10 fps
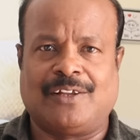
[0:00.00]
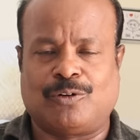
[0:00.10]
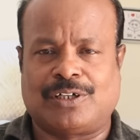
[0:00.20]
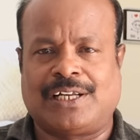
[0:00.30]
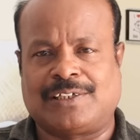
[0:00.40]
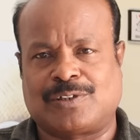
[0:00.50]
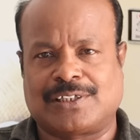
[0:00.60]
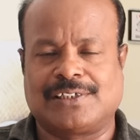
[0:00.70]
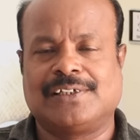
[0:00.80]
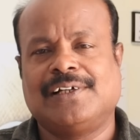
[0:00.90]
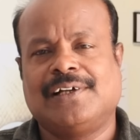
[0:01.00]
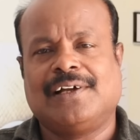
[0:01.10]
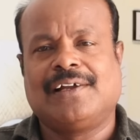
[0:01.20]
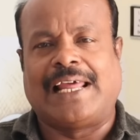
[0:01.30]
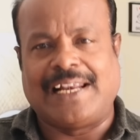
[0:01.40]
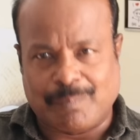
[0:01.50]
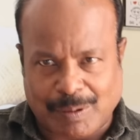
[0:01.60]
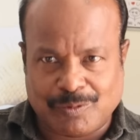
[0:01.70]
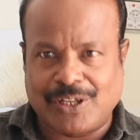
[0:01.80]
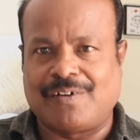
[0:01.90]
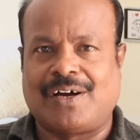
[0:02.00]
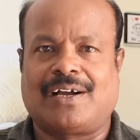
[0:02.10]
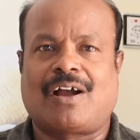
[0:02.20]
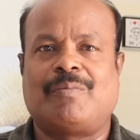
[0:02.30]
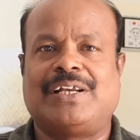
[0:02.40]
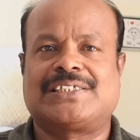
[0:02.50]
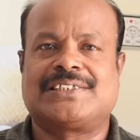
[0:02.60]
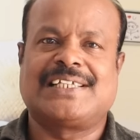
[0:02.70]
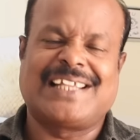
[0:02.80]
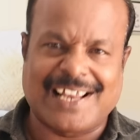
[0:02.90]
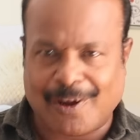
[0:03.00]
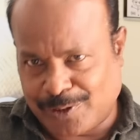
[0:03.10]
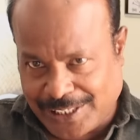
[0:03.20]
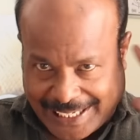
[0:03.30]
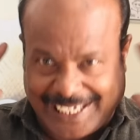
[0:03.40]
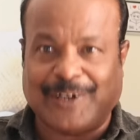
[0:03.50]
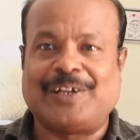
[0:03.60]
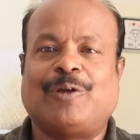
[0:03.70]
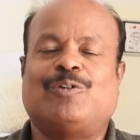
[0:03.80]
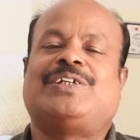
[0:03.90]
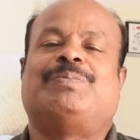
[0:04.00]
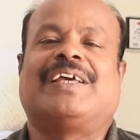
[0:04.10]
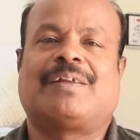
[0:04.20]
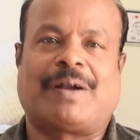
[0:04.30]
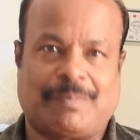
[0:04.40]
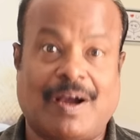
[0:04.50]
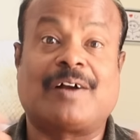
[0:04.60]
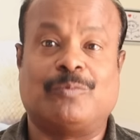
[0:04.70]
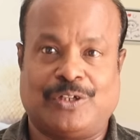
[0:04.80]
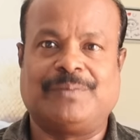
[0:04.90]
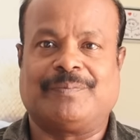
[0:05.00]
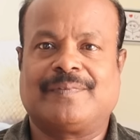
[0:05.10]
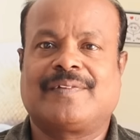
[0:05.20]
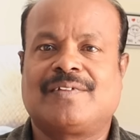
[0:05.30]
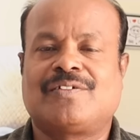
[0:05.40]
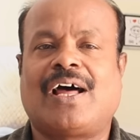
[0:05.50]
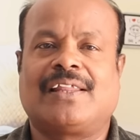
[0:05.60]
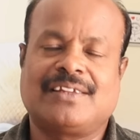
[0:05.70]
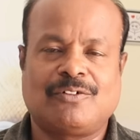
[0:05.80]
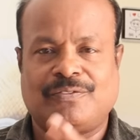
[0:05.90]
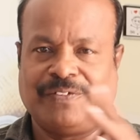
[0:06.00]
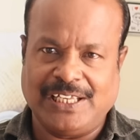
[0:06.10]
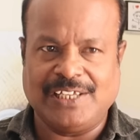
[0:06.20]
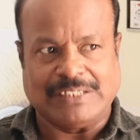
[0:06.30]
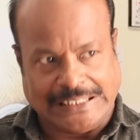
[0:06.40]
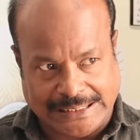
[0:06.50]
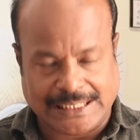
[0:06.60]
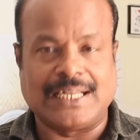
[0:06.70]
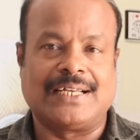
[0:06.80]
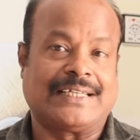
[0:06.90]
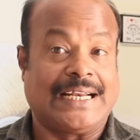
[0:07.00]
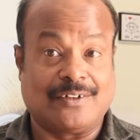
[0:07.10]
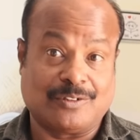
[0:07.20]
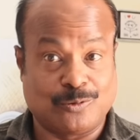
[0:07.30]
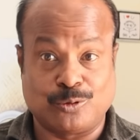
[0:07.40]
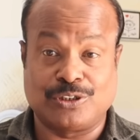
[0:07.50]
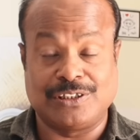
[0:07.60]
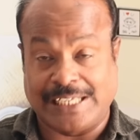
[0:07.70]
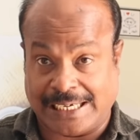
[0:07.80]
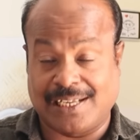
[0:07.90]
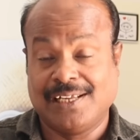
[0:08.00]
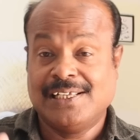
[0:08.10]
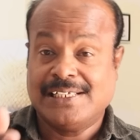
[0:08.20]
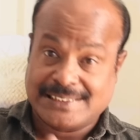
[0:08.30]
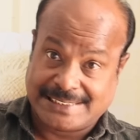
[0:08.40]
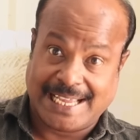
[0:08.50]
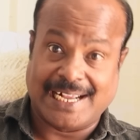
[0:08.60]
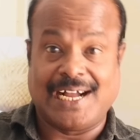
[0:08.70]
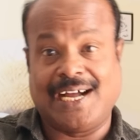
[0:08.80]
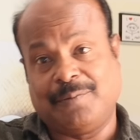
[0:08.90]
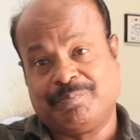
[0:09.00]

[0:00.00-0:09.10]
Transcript: அது ஒரு என்ன சொல்கிறது லைலா பிரபுதேவா காம்பினேஷன்ஸ் இதெல்லாம் கொஞ்சம் நிறைய நீங்கள் யோசிப்பீங்க இந்த படம் பார்க்கும்போதே ஸோ அந்த ஒரு ஃபீலிங்கும் வந்து இந்த ட்ரெய்லர் வந்து கொடுத்தது ஏன்னா ஸ்னேகா